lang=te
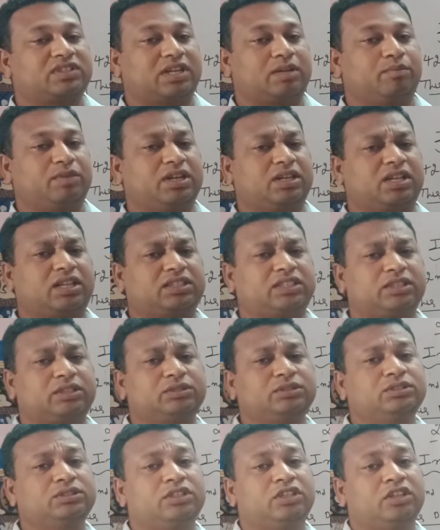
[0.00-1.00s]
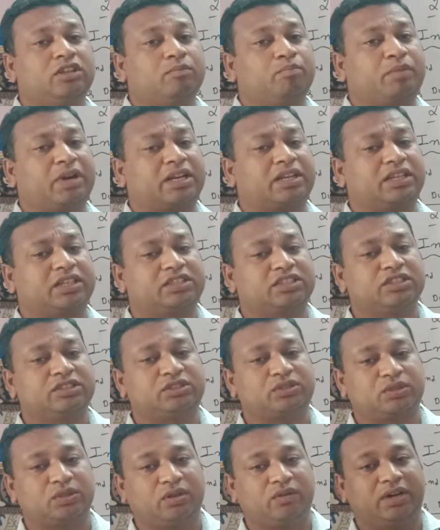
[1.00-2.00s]
సమగ్రతను
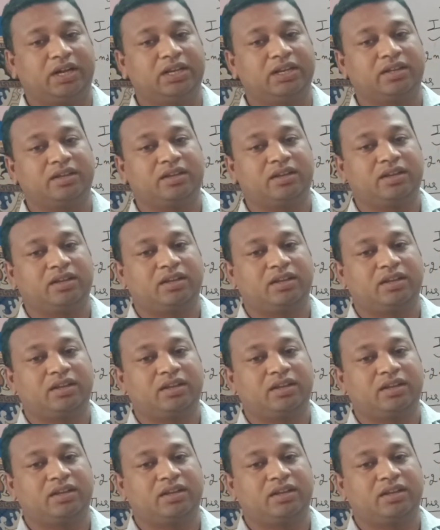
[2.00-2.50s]
పరిరక్షించుకోవాలి